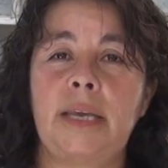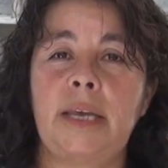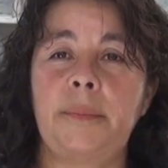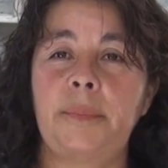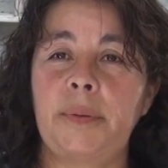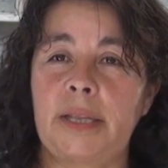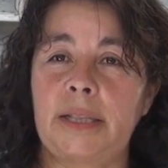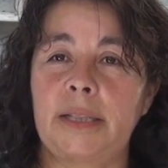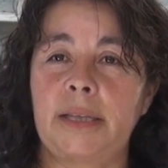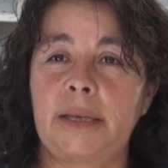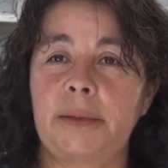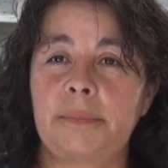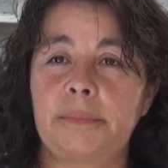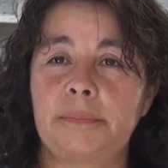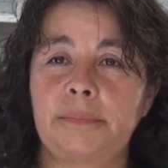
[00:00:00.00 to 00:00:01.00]

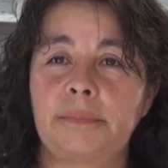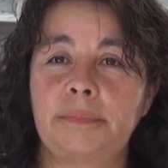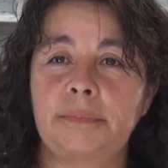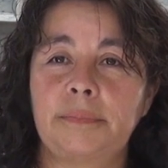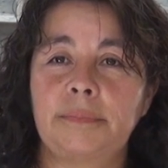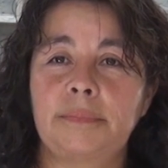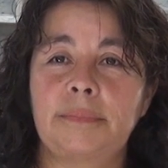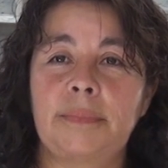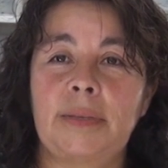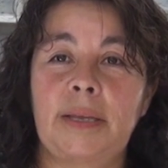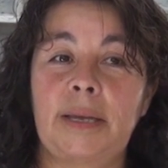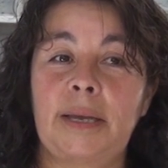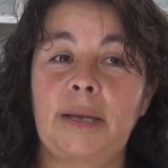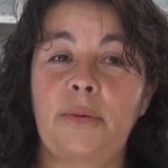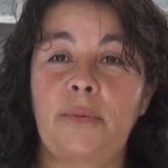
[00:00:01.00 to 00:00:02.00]
Emprende
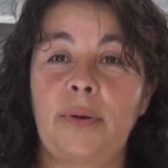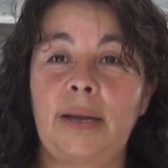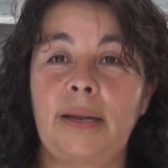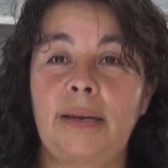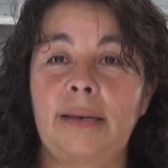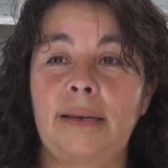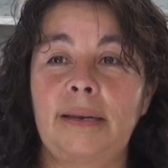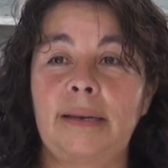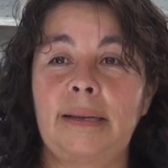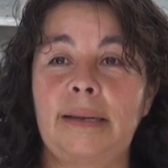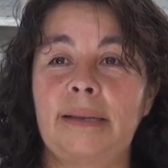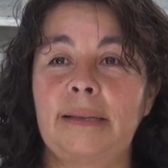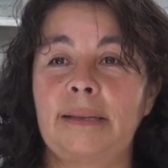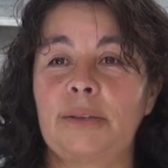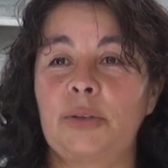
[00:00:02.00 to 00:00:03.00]
el cual
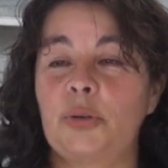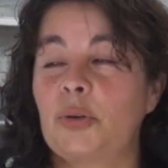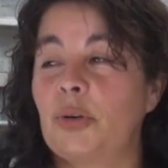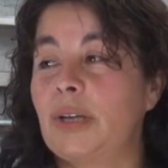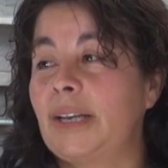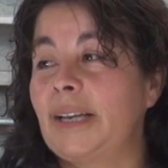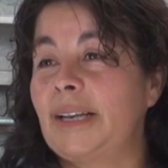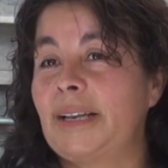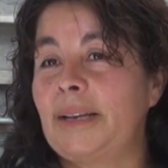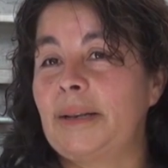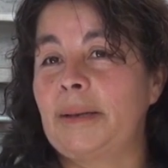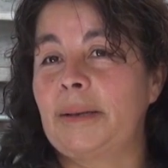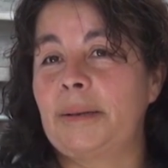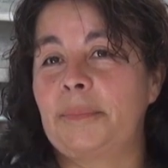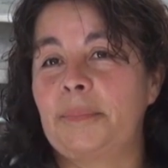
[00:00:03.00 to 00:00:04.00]
dio
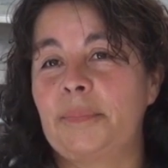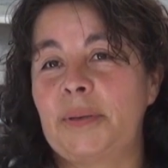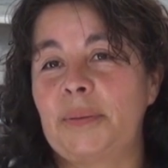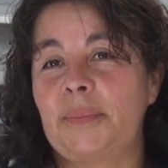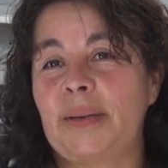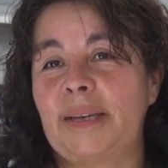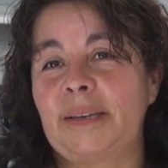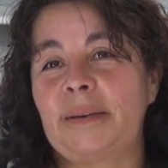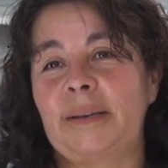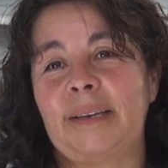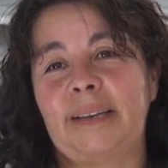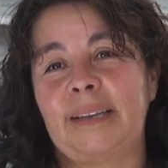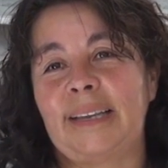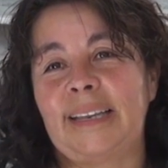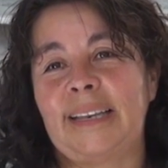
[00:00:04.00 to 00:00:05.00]
el
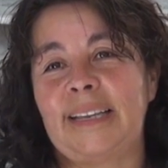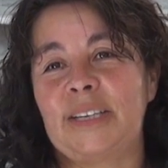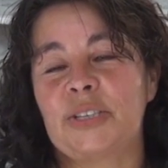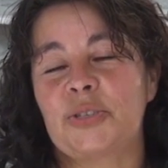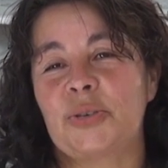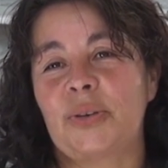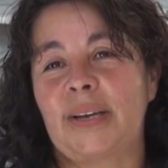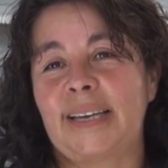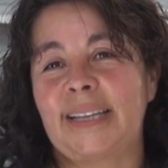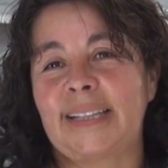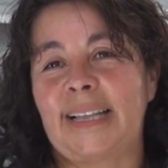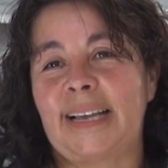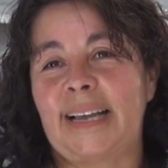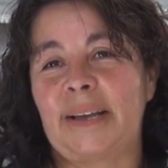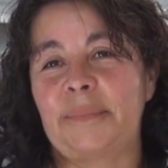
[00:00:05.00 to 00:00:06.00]
primer inicio a
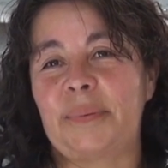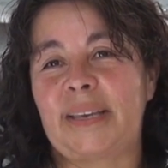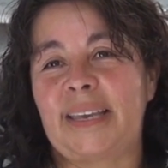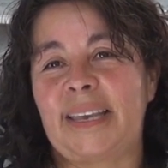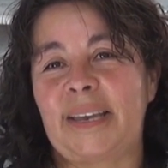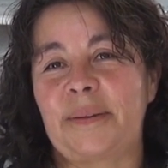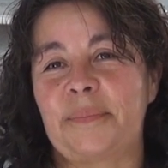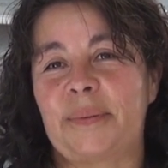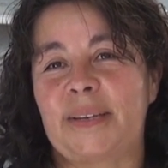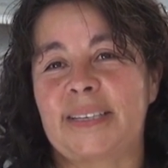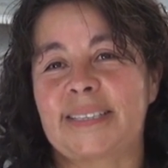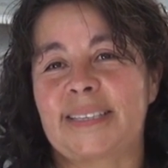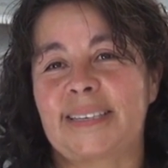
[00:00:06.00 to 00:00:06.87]
esta pequeña empresa.